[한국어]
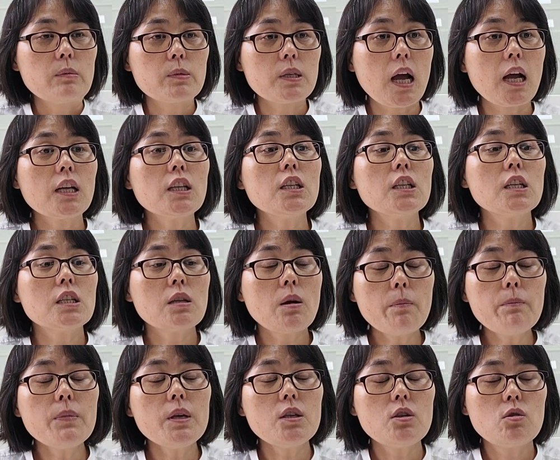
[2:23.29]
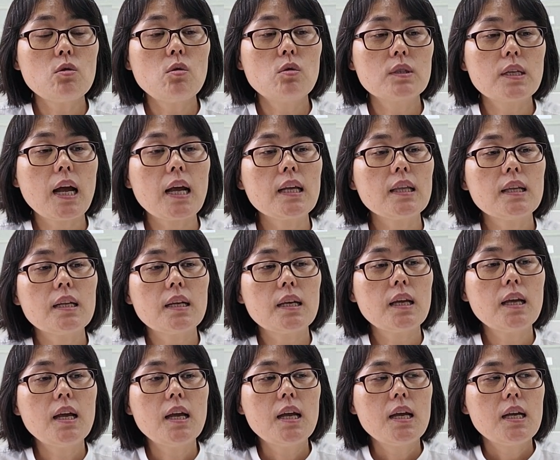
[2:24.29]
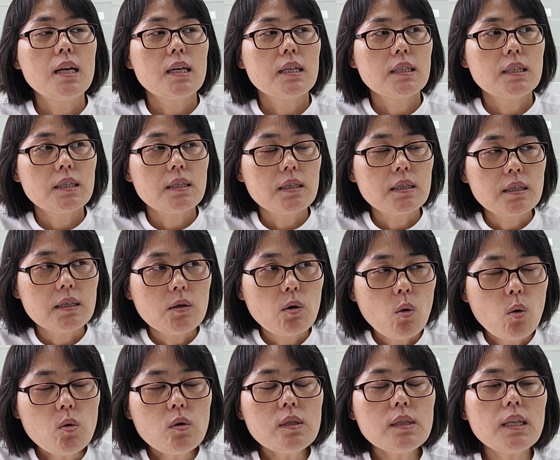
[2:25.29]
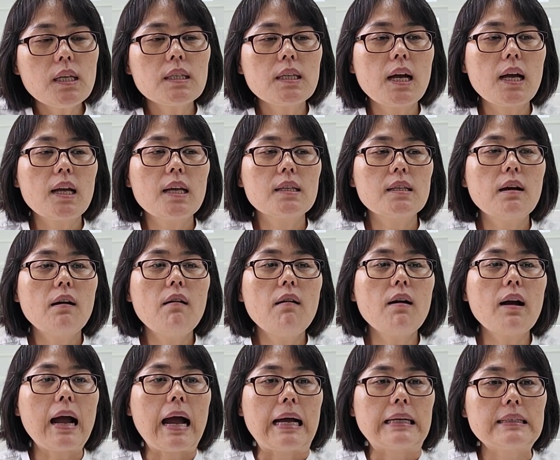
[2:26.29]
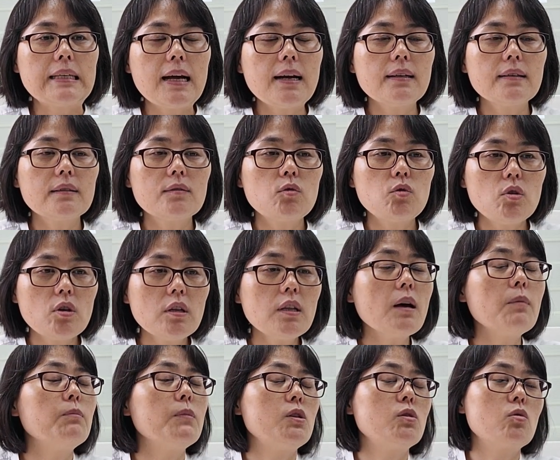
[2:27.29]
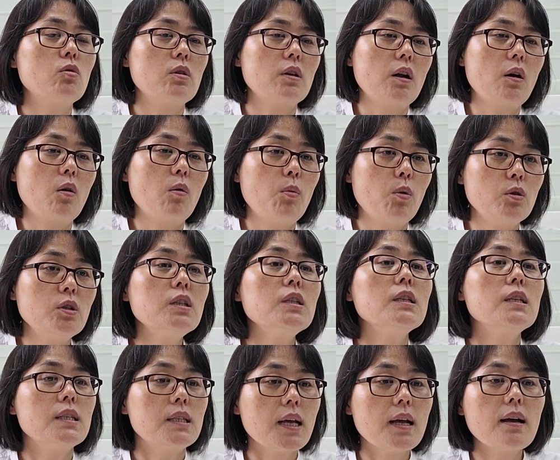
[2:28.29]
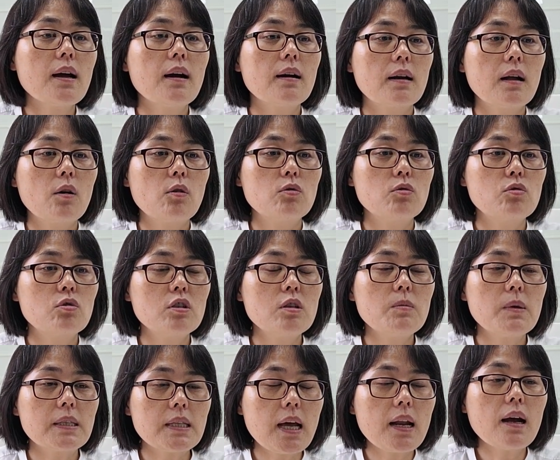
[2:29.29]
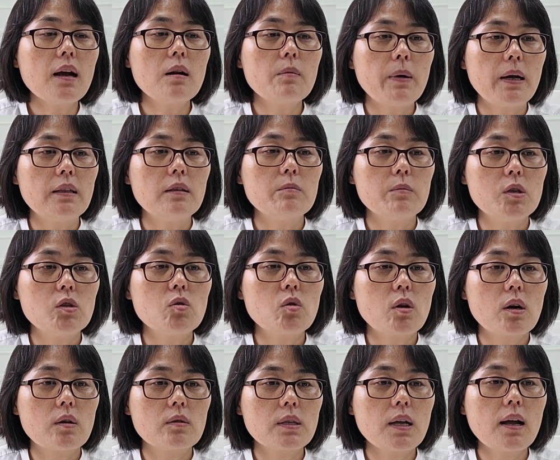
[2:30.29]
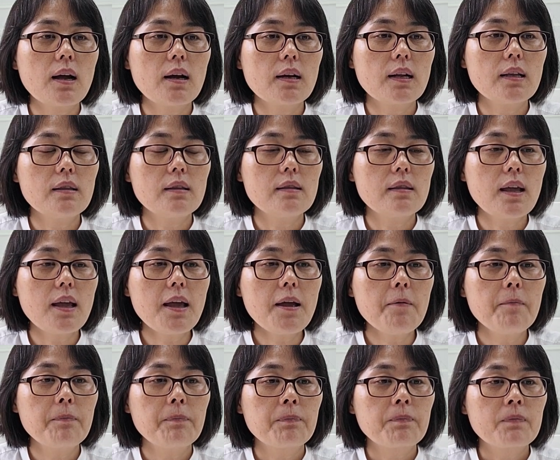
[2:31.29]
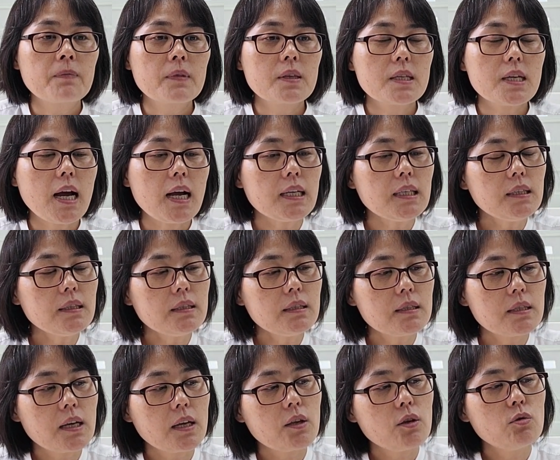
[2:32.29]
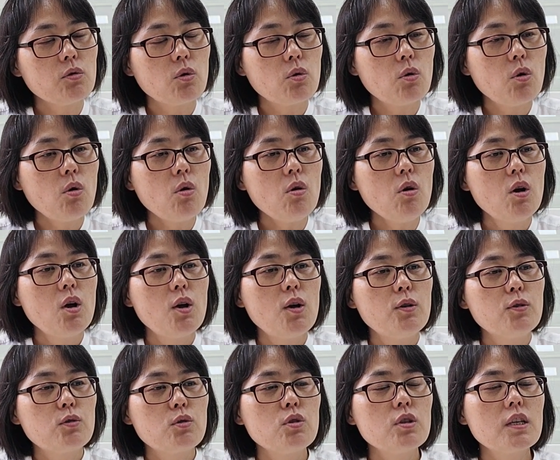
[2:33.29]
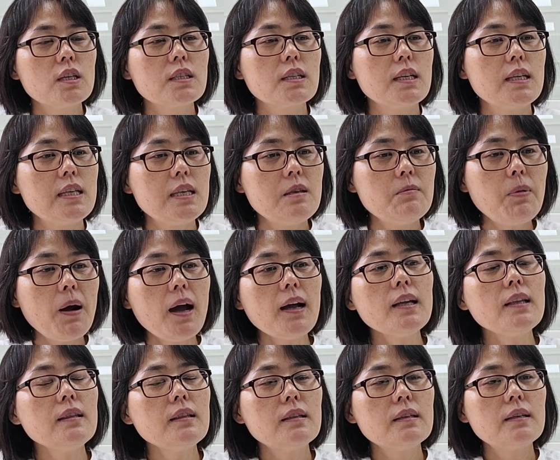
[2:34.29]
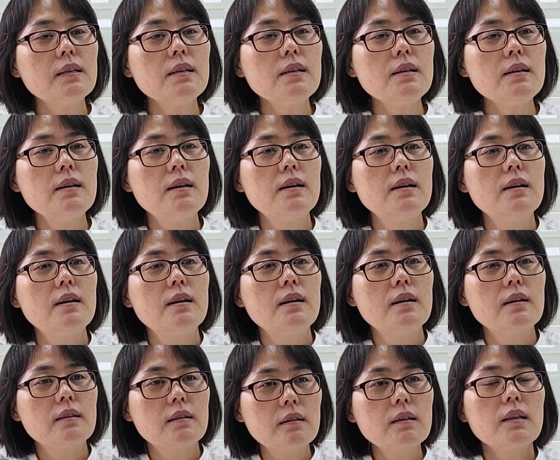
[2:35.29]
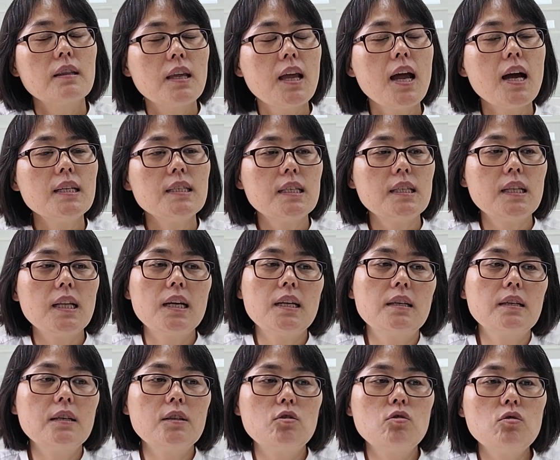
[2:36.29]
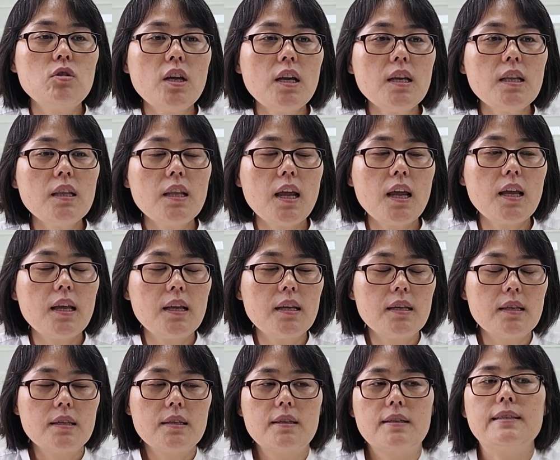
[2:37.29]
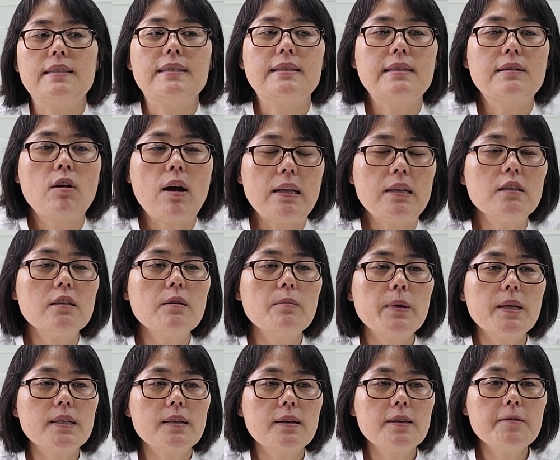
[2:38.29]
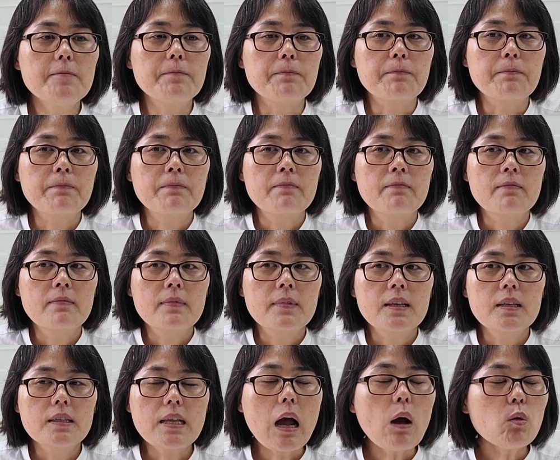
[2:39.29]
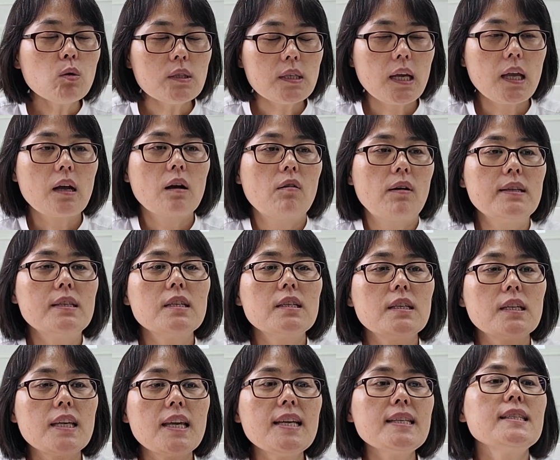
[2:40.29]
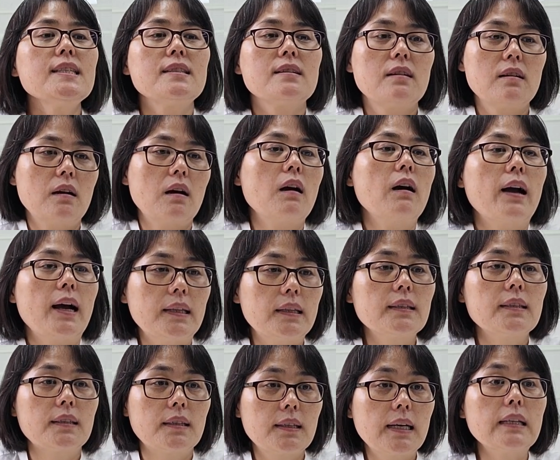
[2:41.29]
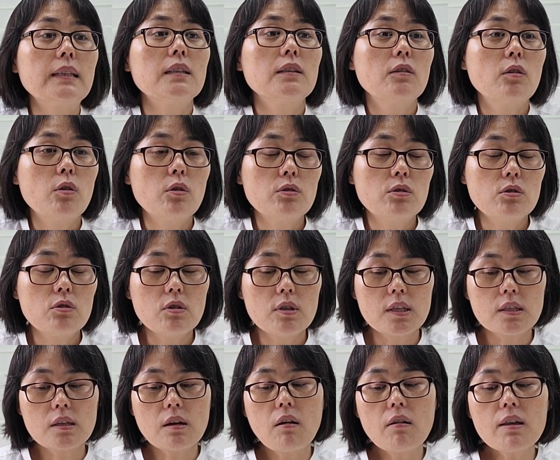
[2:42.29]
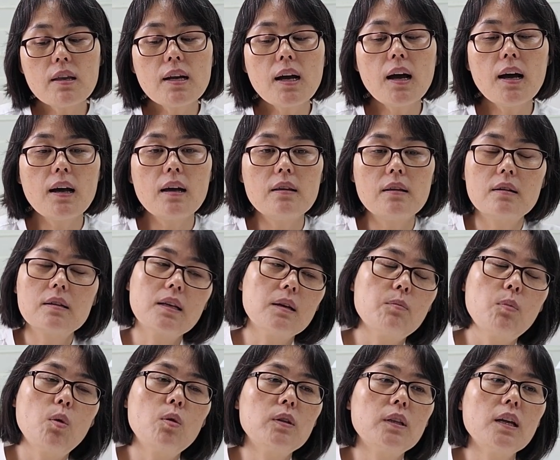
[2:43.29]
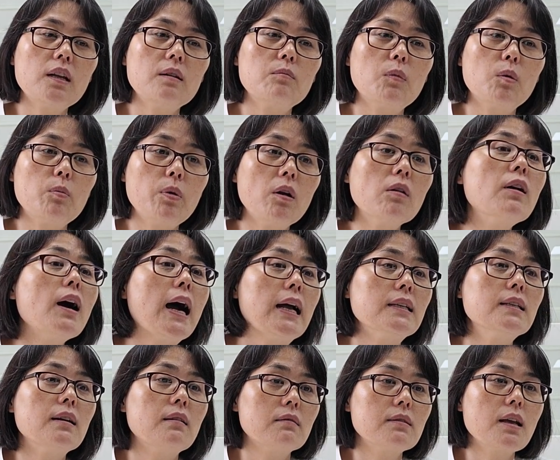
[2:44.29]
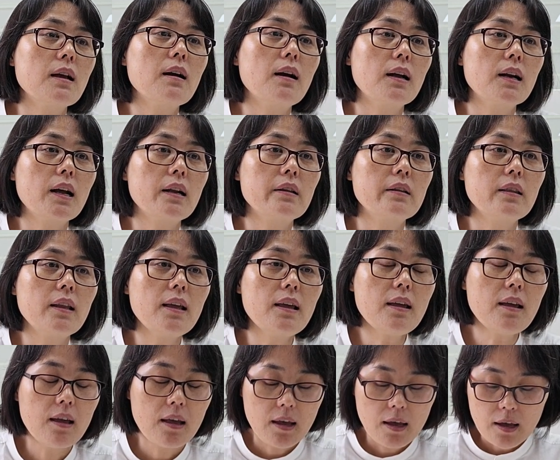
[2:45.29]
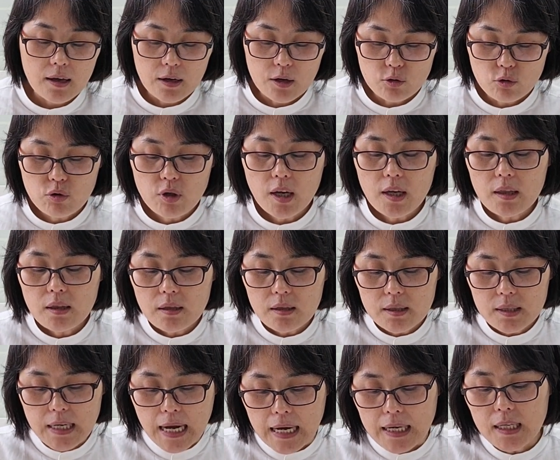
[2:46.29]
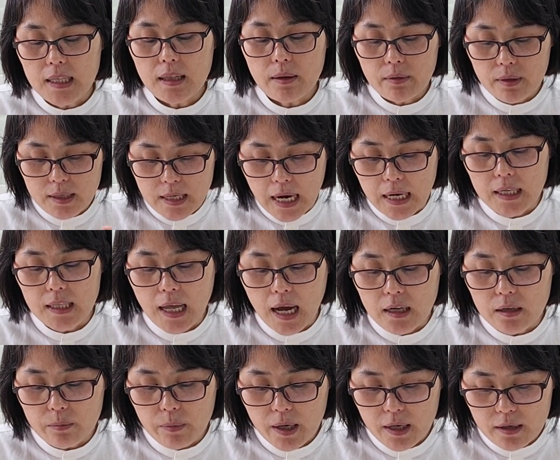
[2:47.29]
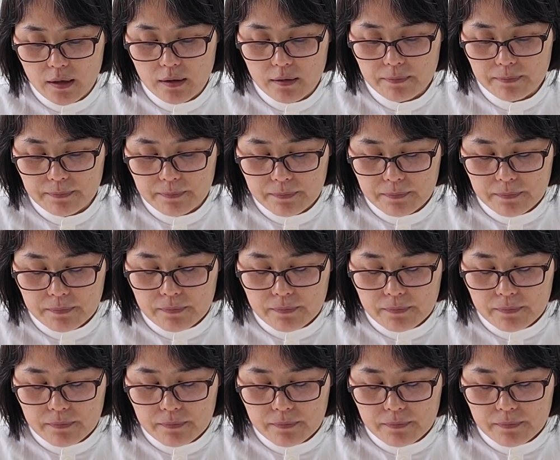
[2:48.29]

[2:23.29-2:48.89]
자기들이 선민이고 자기들이 그 온 세상에서 가장 뛰어난 민족이라고 본인들이 생각을 하고 주님의 사랑을 받는 민족이라고 생각을 했는데 자기들을 제껴놓고 주님께서 이방인들을 그렇게 대하신다는 건 유대인의 그 관념에서는 사고 체계가 완전히 깨지는 것과 같, 같은 거거든요. 이제 저희가 이렇게 볼 때는 뭐 별거 아니라고 생각을 하는데 그 유대인들은 자기 자기 나름의 이런